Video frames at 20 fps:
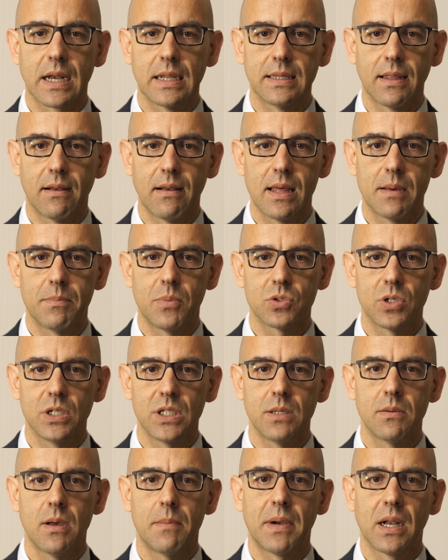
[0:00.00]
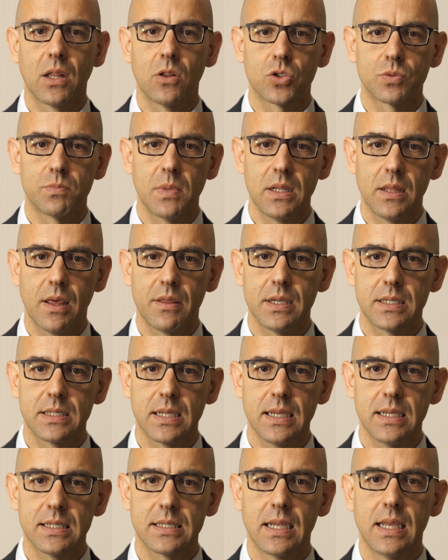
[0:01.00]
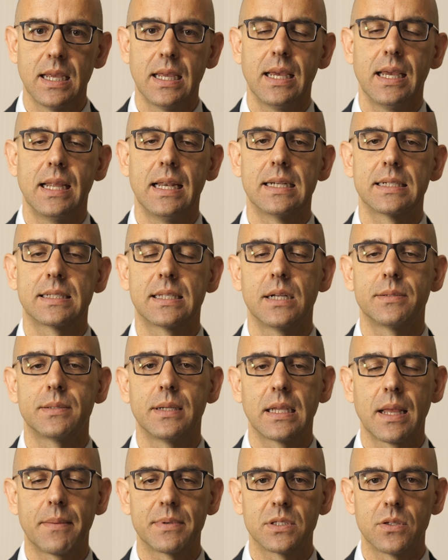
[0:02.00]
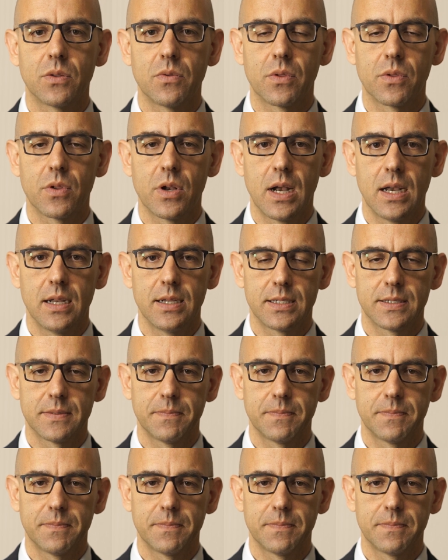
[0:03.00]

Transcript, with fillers: rentabilidad positiva para 2016 en las tres SICAPs institucionales.